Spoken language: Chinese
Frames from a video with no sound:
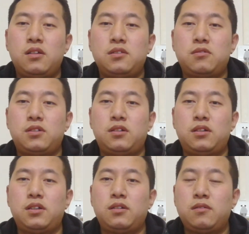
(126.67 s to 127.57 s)
就
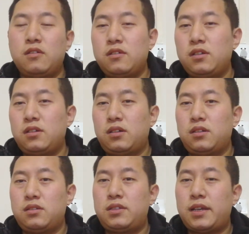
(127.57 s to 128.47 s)
是
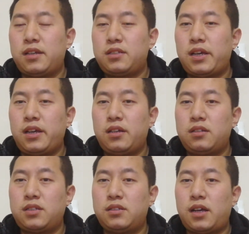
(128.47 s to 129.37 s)
在
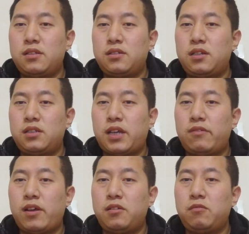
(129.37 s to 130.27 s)
审查这些台
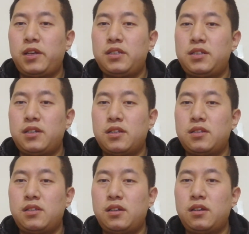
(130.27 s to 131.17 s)
湾农林企业这
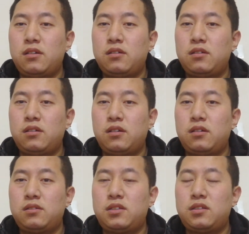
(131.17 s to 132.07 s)
些
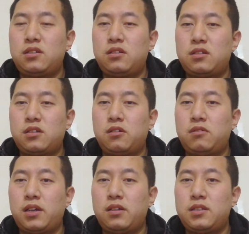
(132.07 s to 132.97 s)
资质的时候
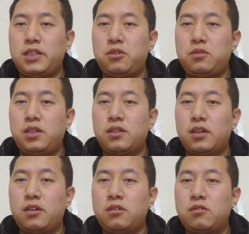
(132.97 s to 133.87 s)
呢，给予一定
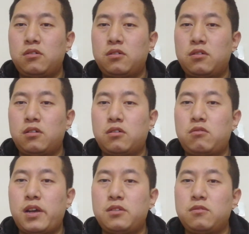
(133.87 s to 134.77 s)
的
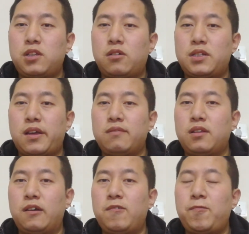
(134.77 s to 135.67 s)
宽松条件
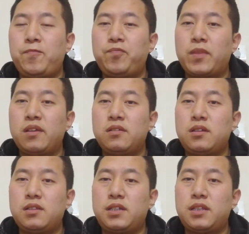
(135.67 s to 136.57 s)
啊。
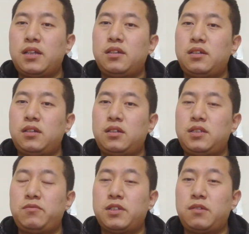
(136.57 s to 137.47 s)
像其他的
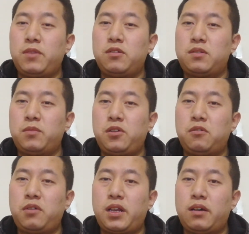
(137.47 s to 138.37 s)
基本上没有什么优
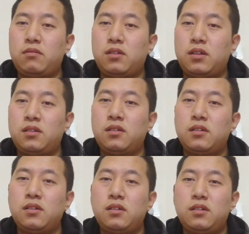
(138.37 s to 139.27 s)
惠了啊，
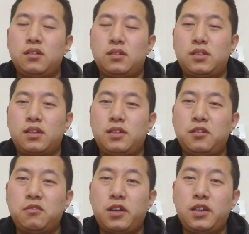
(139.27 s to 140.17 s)
这个
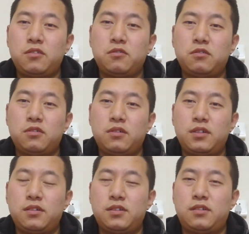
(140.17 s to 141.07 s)
优惠力度
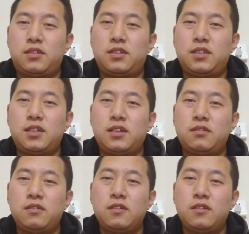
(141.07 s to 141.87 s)
实际上